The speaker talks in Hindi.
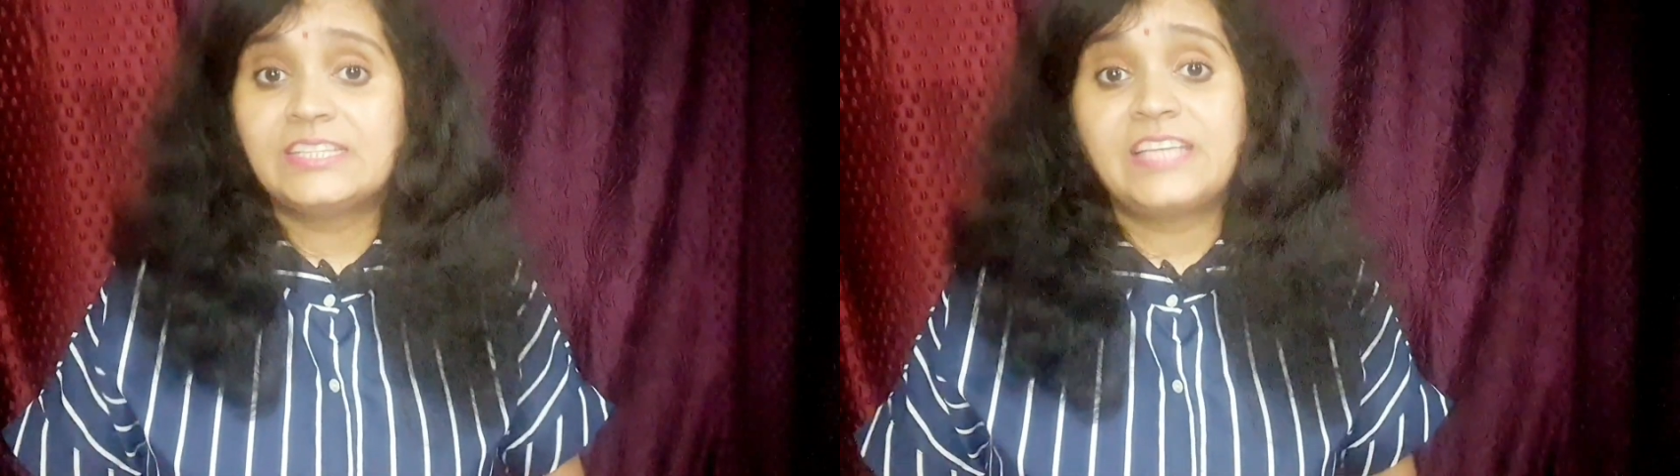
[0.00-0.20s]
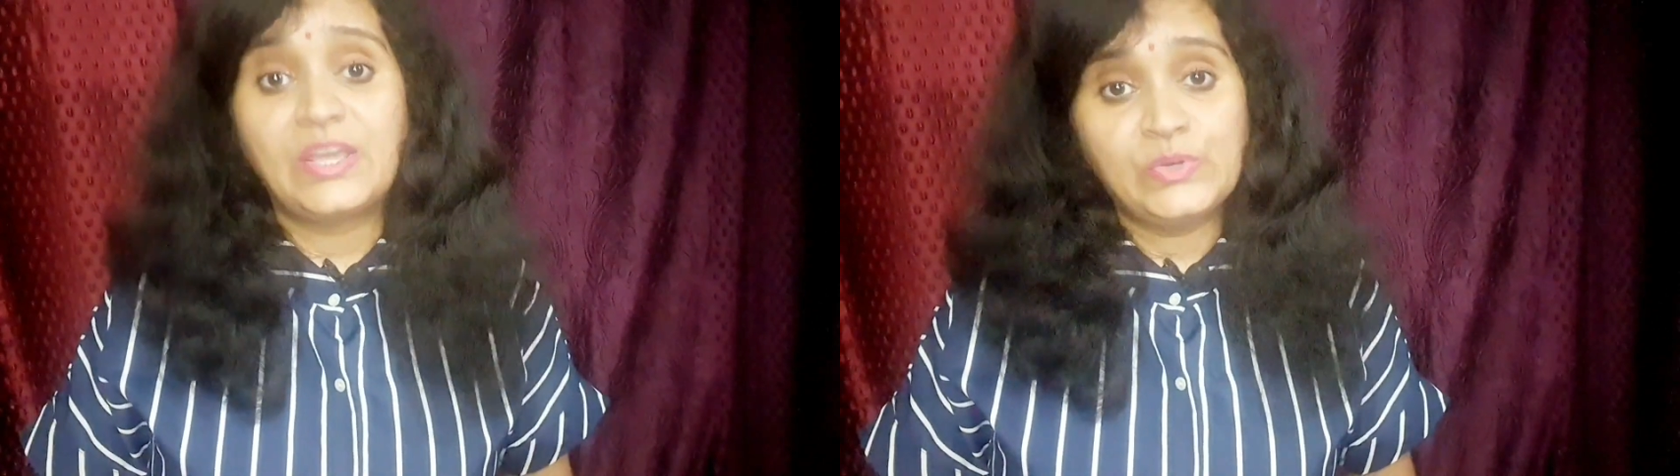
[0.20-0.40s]

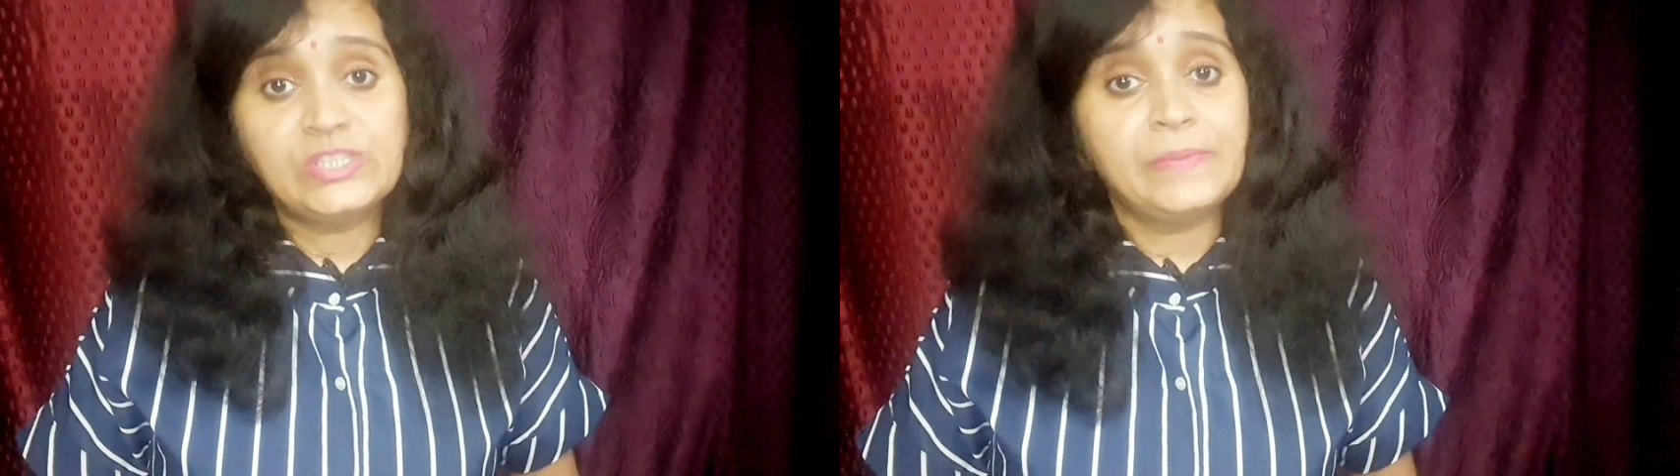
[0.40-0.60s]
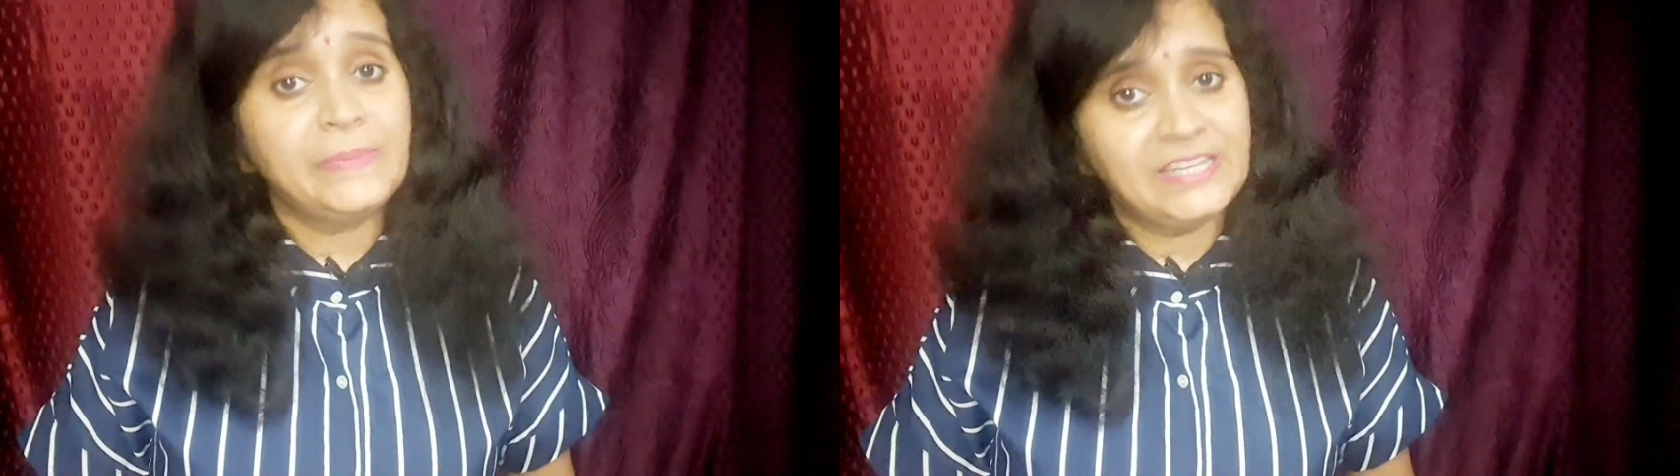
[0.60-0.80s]
झाइयों
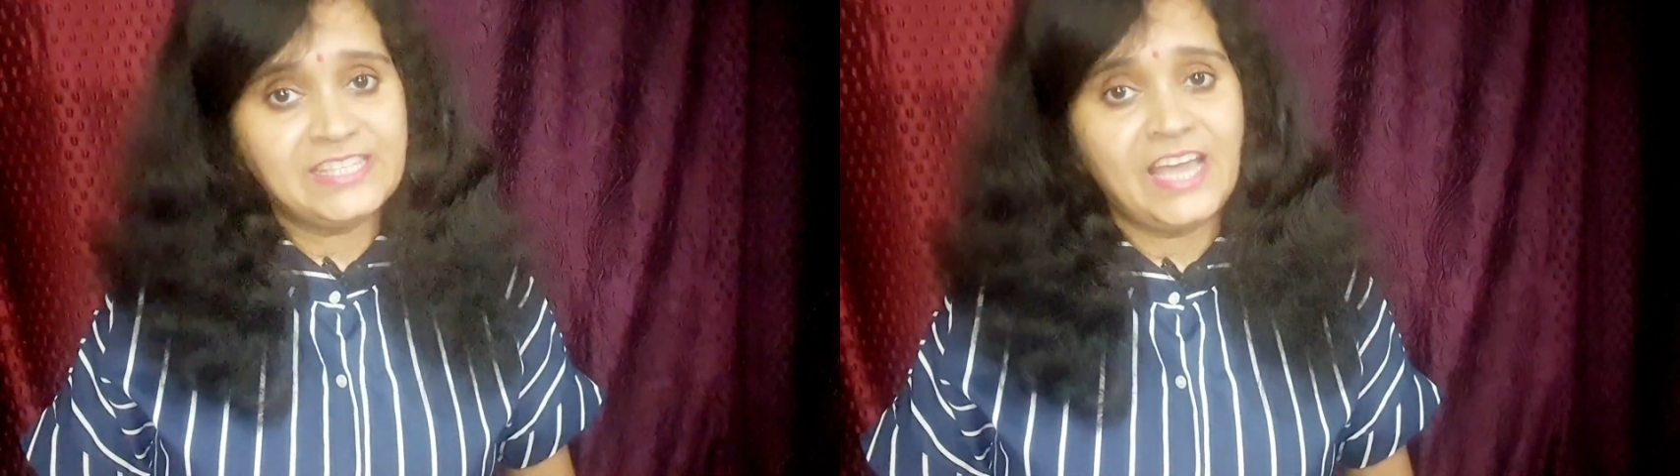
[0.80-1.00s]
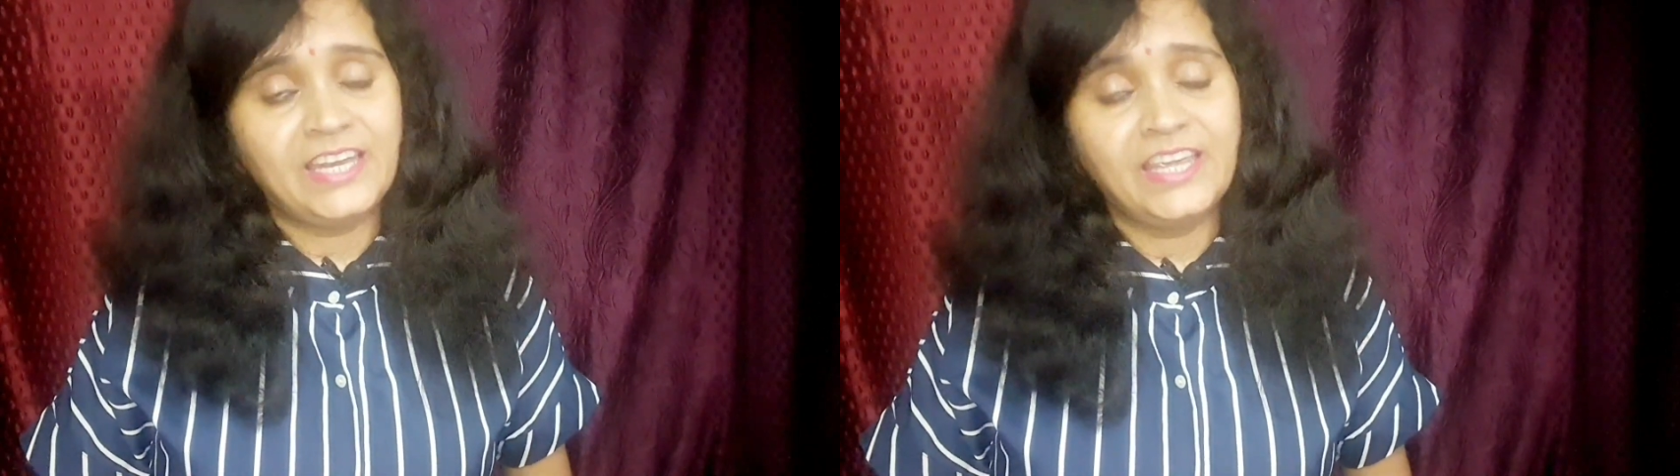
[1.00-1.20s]
से
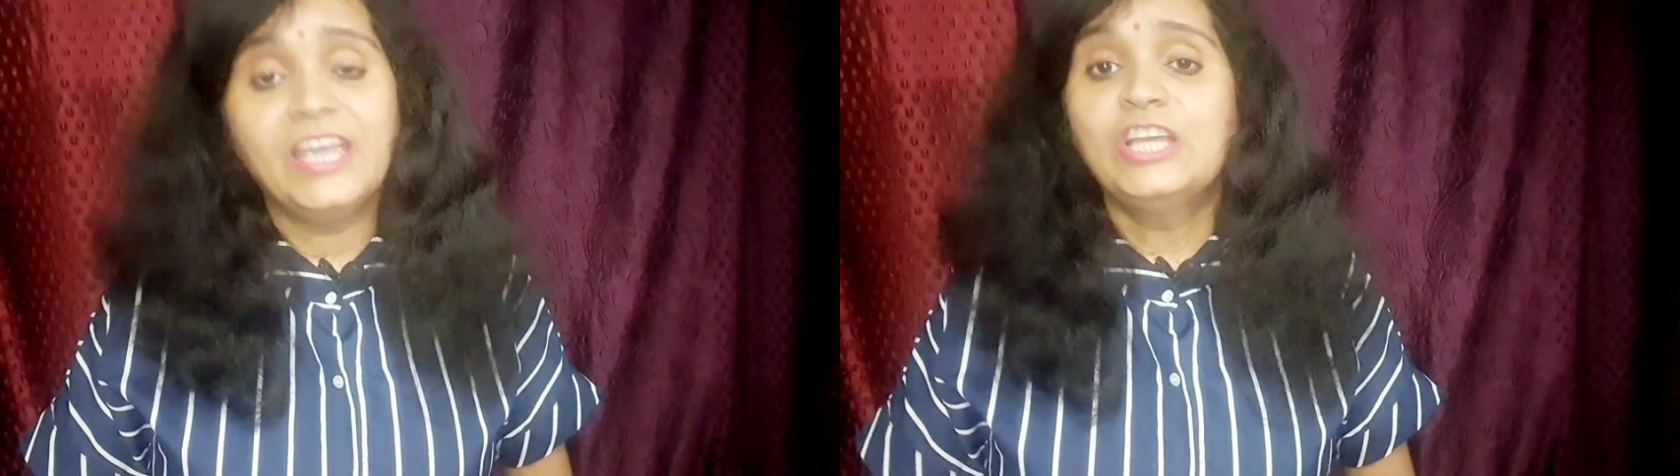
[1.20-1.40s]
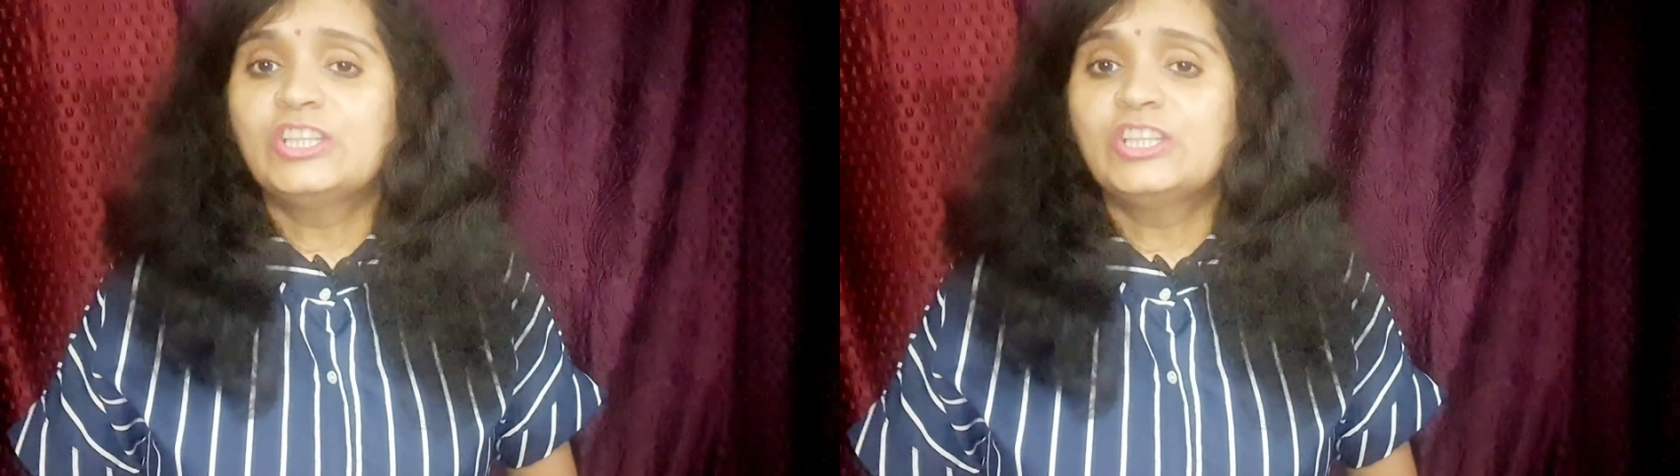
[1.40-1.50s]
परेशान है